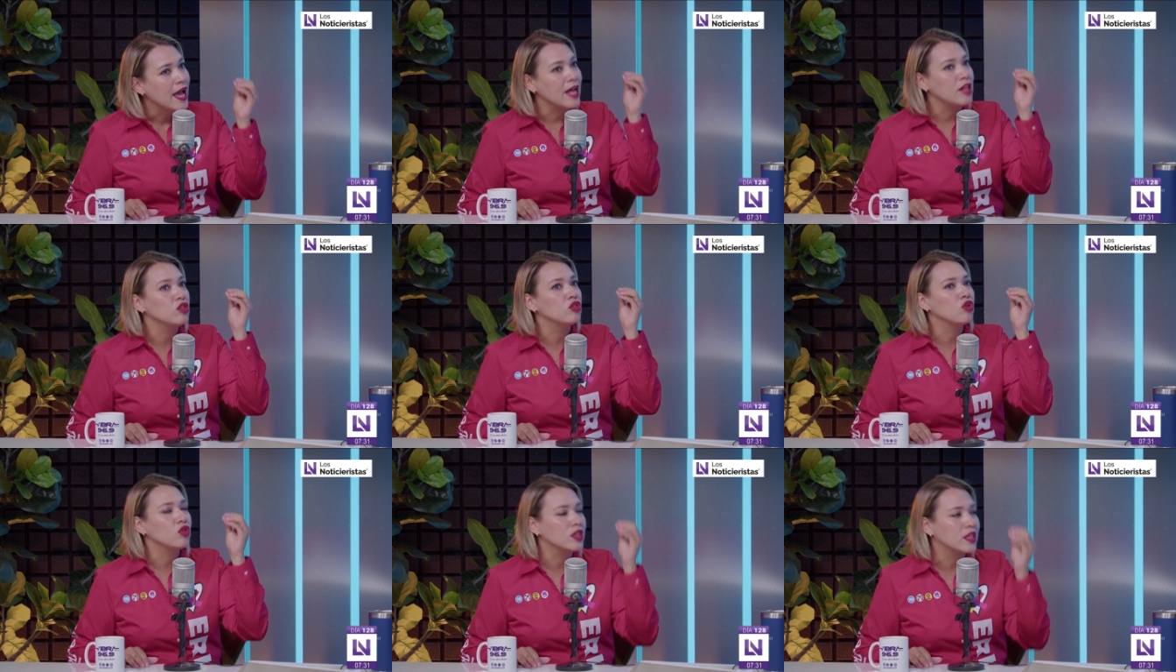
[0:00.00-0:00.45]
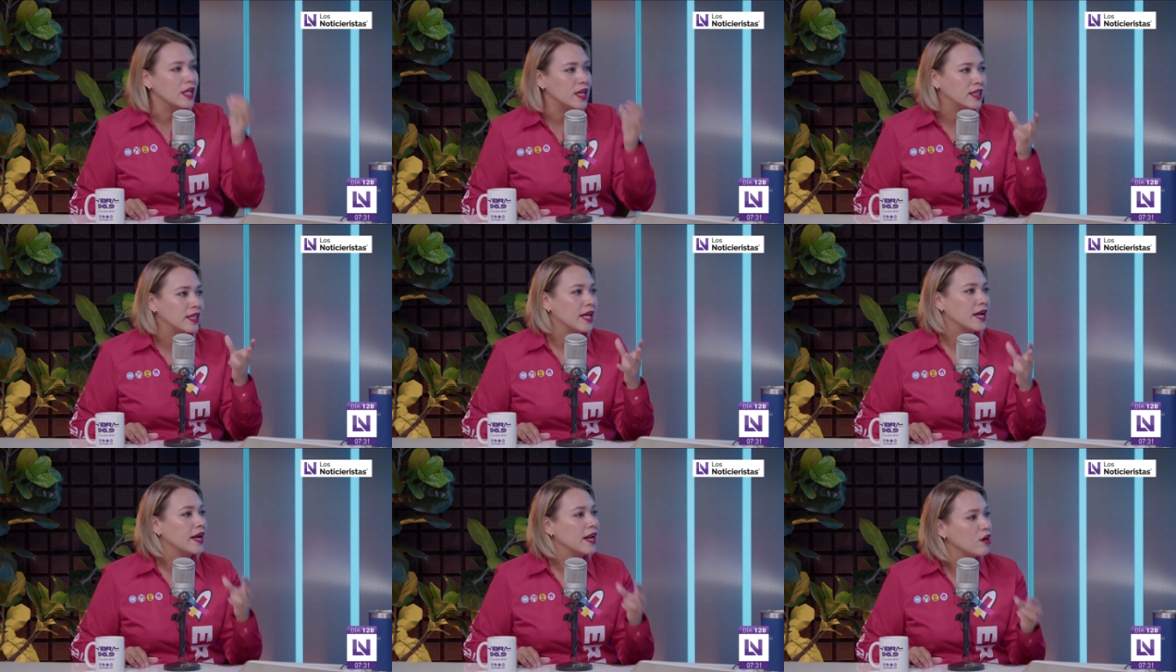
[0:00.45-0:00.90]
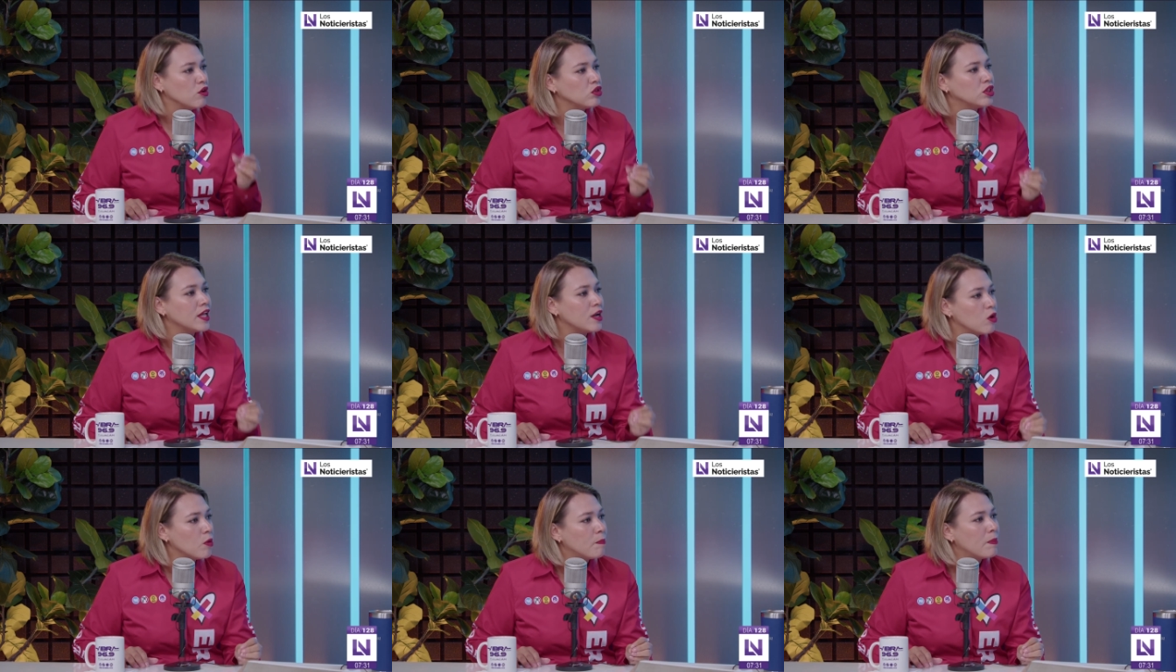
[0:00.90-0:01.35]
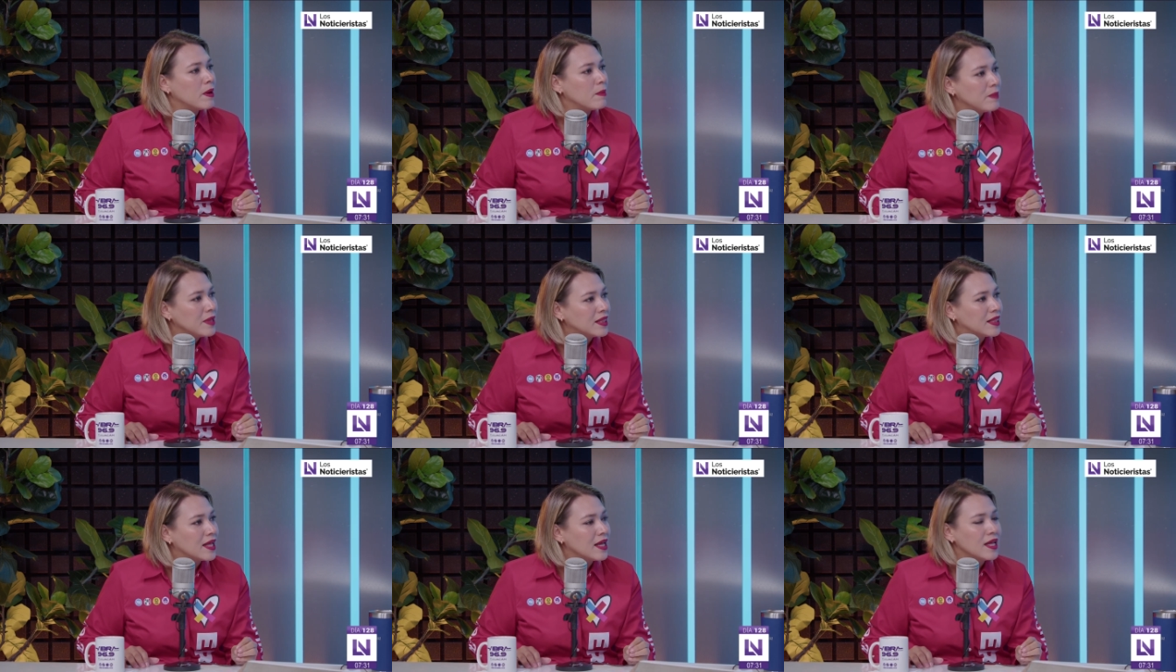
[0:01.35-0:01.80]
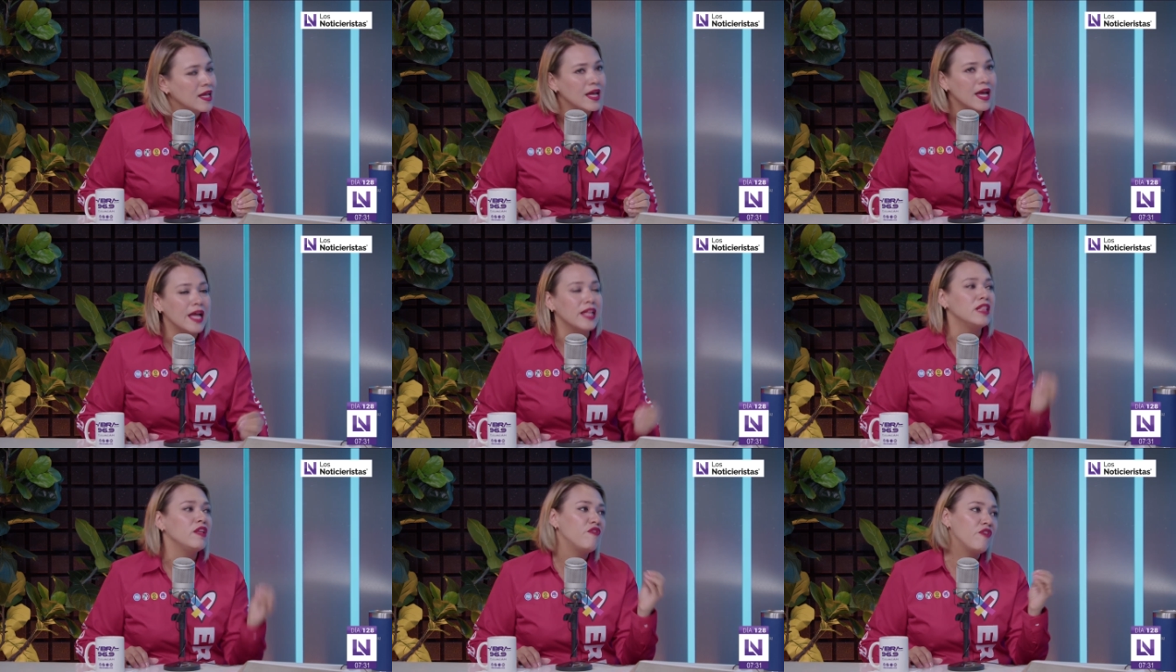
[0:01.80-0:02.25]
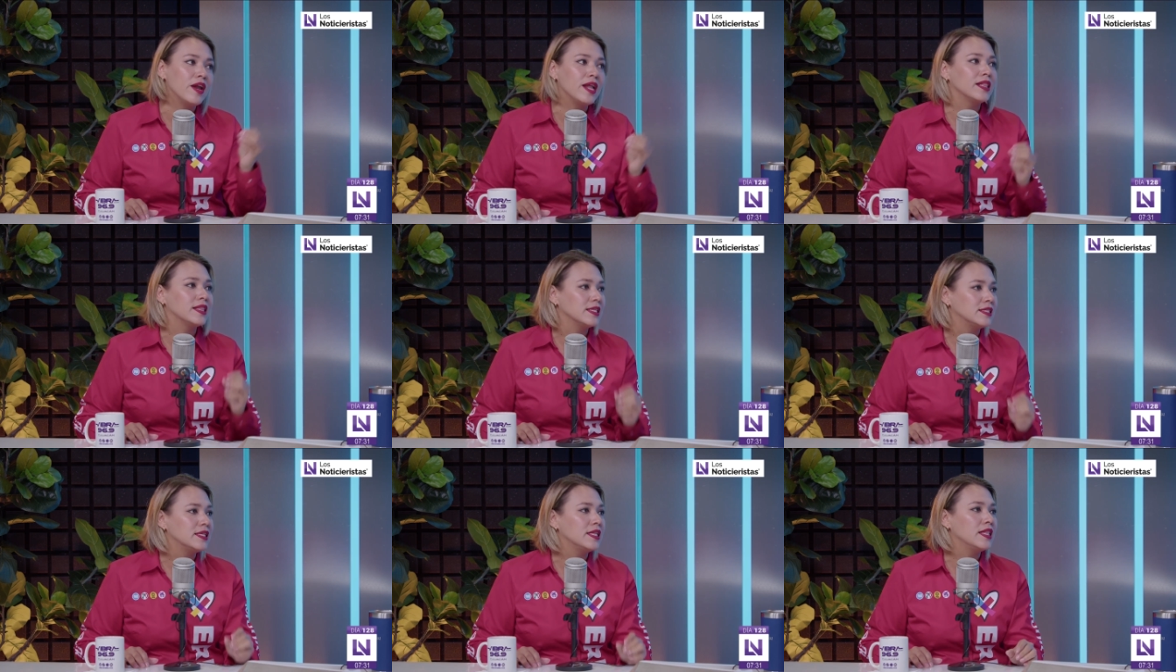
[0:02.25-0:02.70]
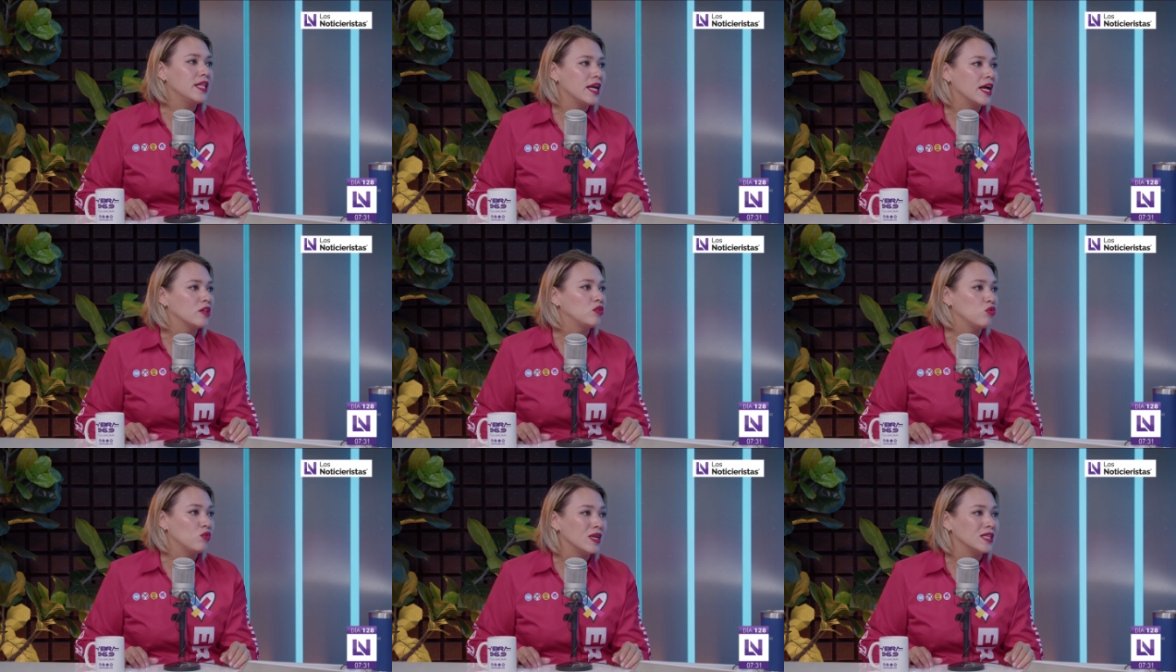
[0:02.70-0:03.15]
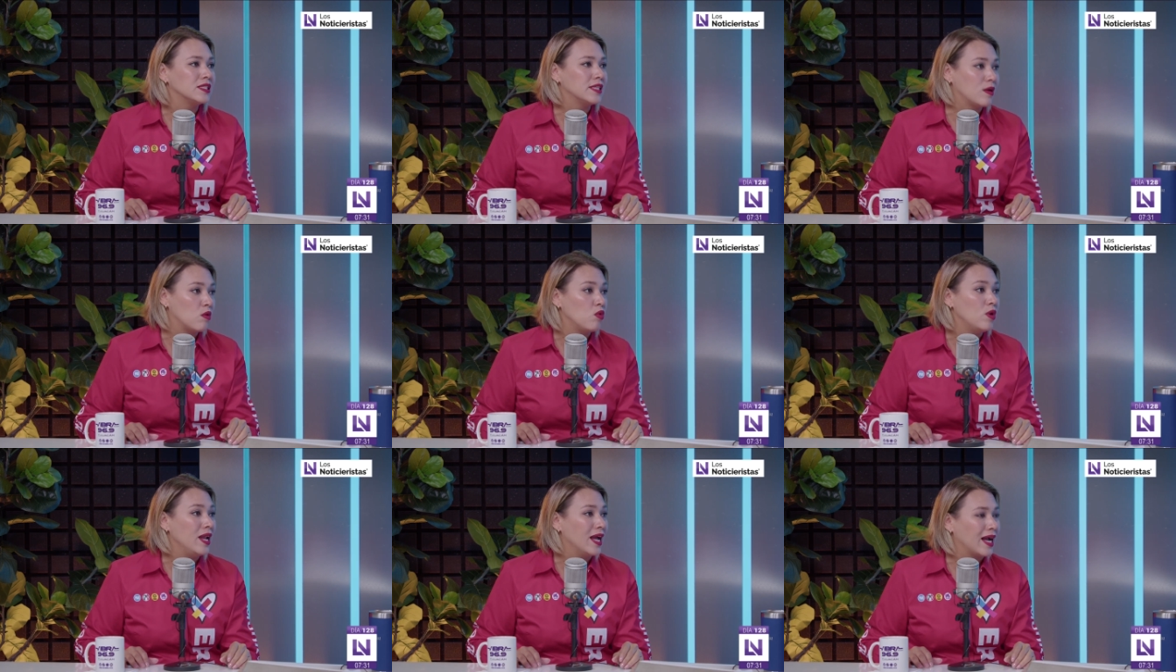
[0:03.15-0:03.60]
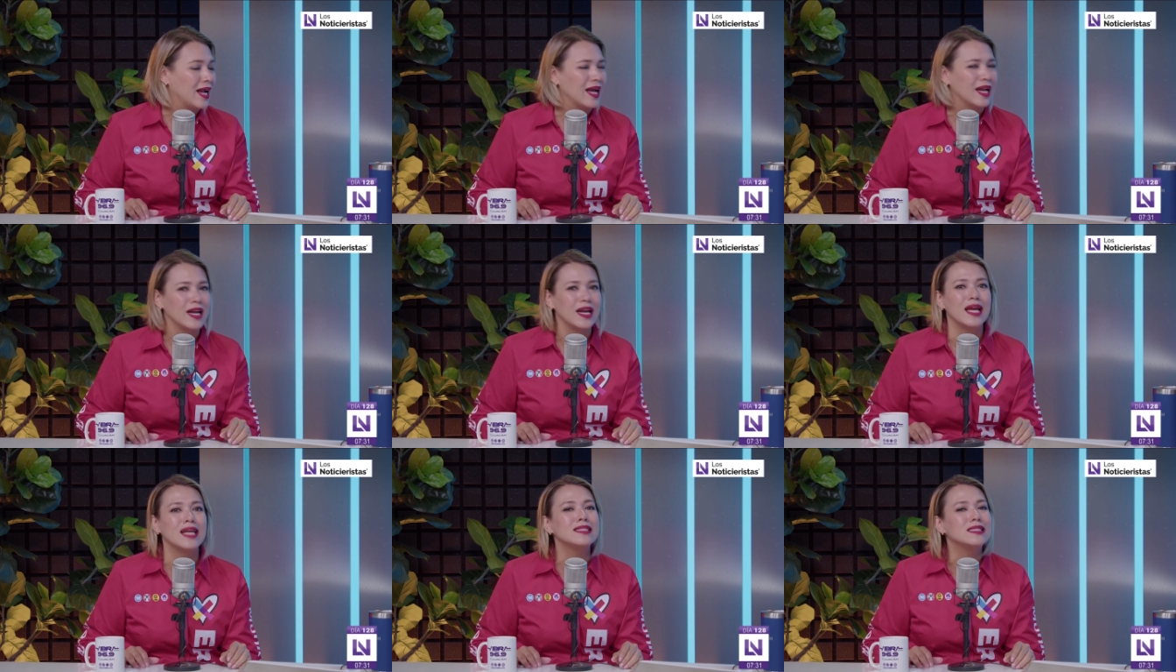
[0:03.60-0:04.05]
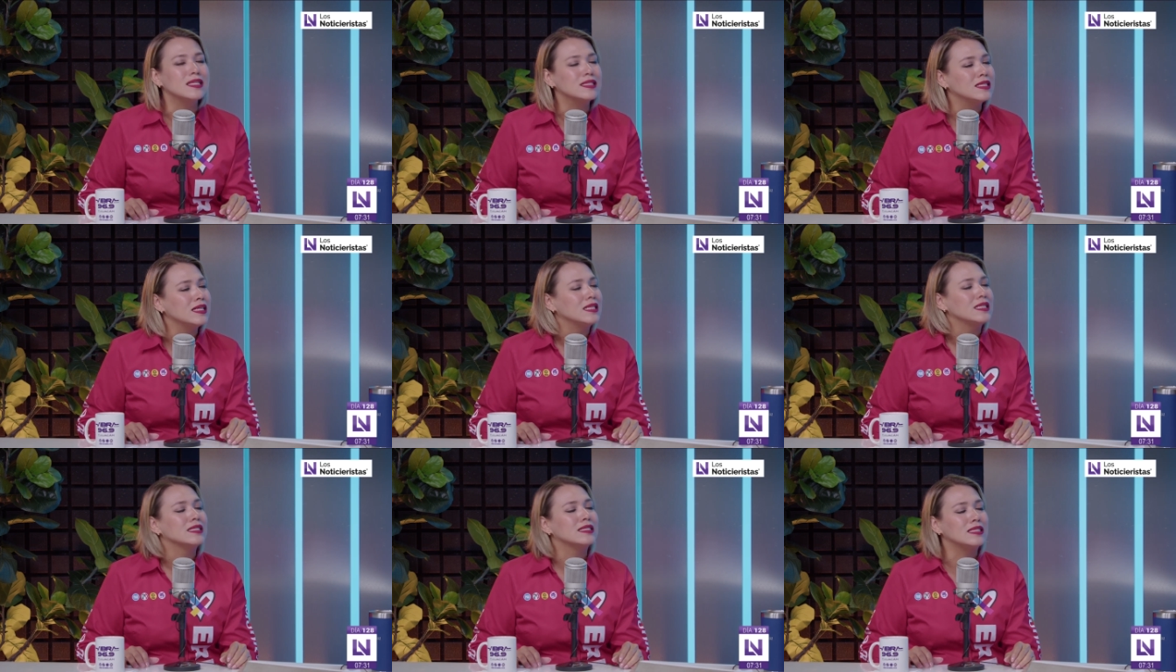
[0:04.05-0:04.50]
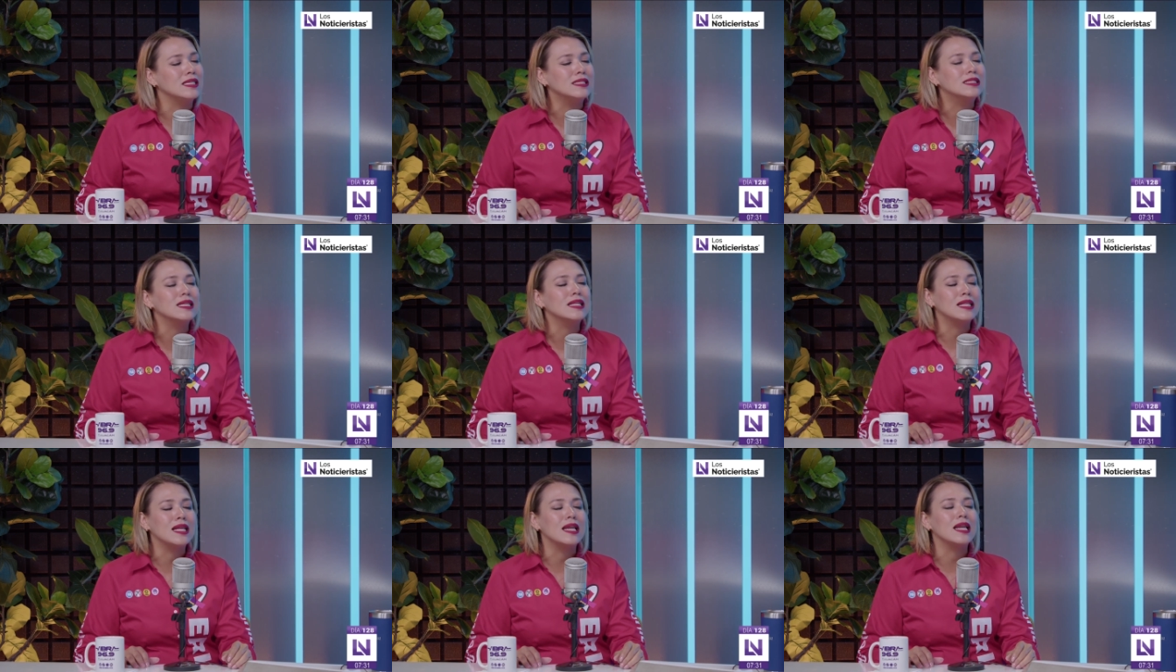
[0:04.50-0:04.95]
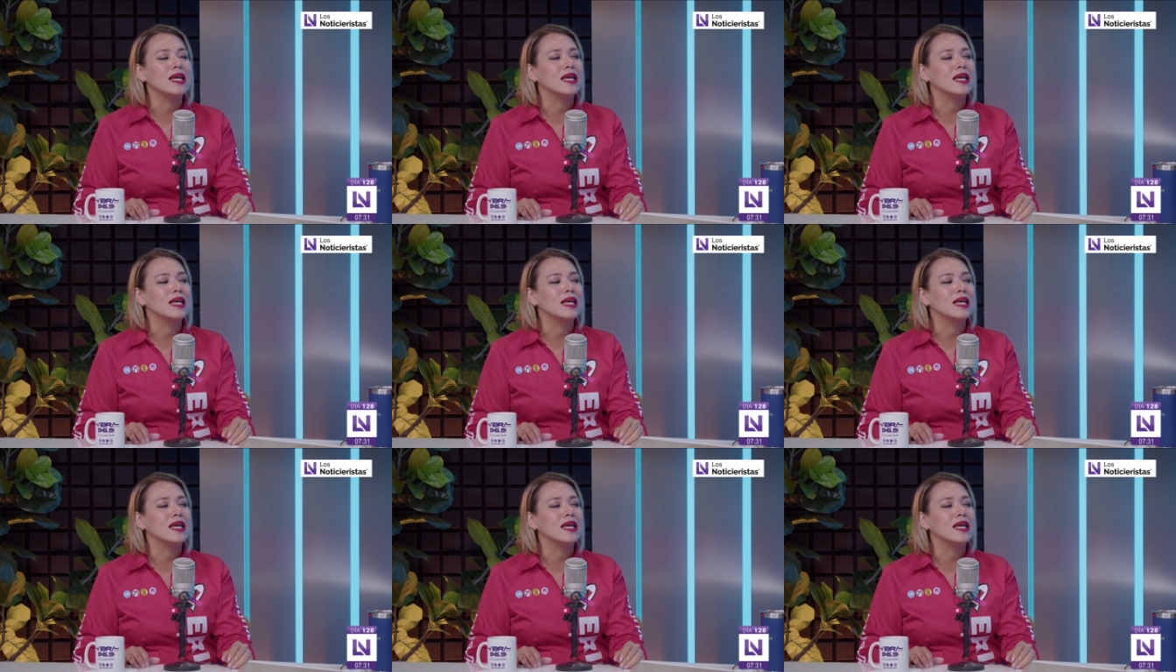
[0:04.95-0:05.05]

en donde el terreno te lo permita en diferentes indicaciones de Culiacán. Es decir, sí se